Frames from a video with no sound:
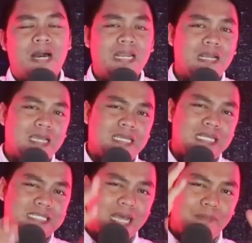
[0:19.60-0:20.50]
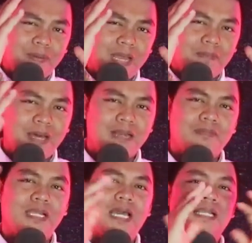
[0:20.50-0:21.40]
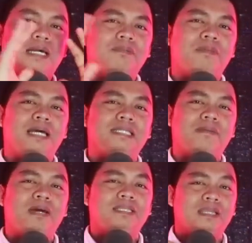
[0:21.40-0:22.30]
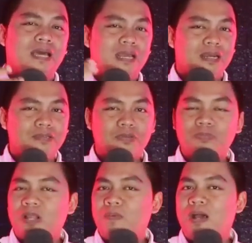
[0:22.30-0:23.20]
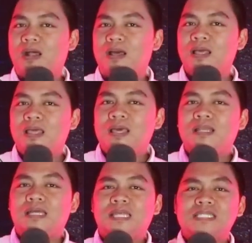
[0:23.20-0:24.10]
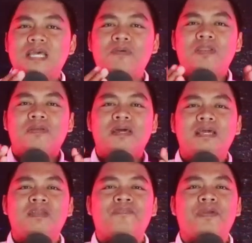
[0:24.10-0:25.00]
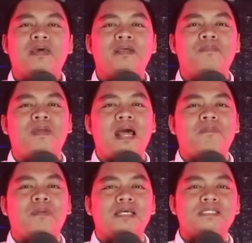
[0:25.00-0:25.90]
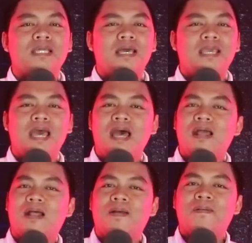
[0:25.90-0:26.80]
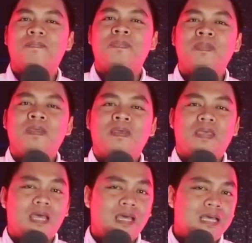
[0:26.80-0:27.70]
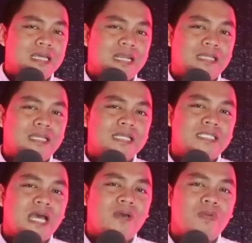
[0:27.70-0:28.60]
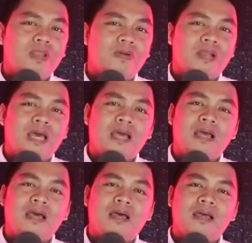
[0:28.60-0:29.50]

balik lagi di Sang Pramal melihat dengan mata batin hari ini Rawang. Natasha Wilona dan Feral Bramasta yang ya Natasha Wilona